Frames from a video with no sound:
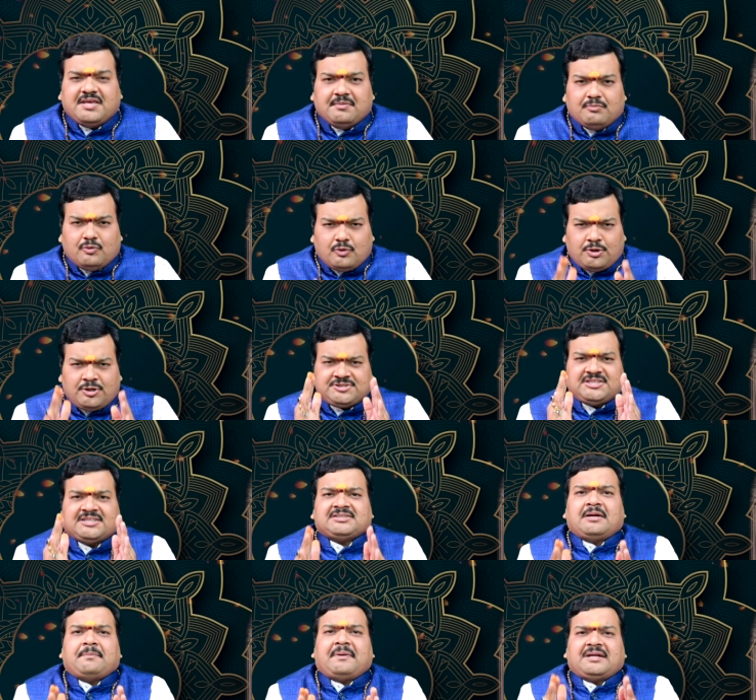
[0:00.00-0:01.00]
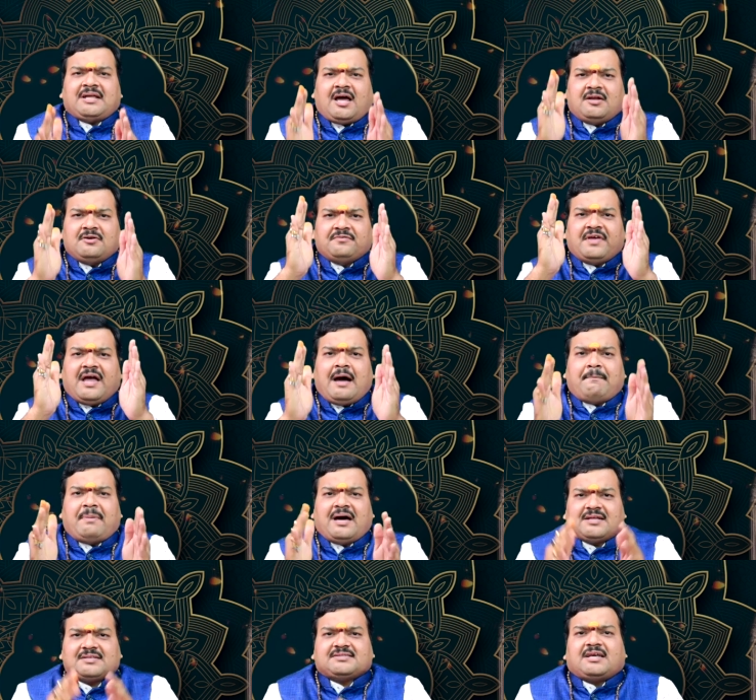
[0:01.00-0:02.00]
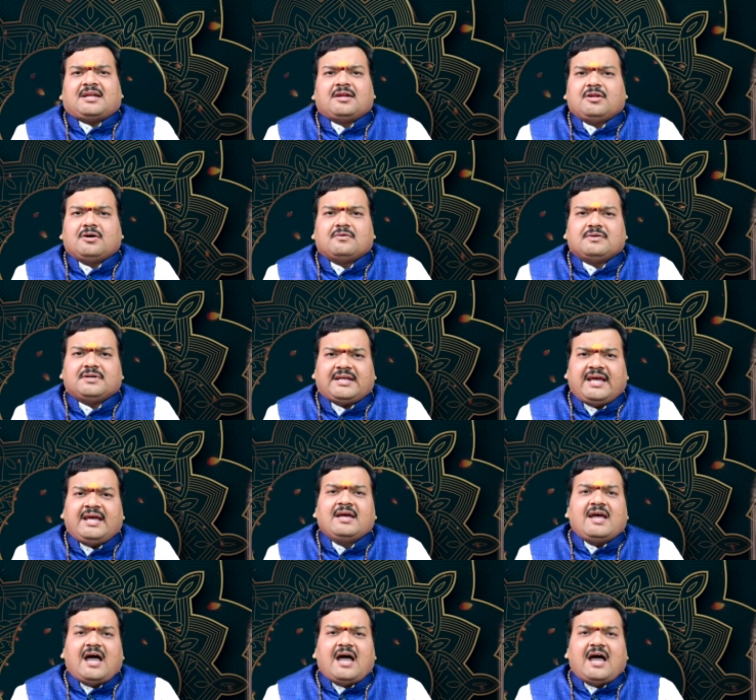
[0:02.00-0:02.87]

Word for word: ఈ మూడు చిత్రపటాలు వ్యాపార స్థలంలో ఉంటే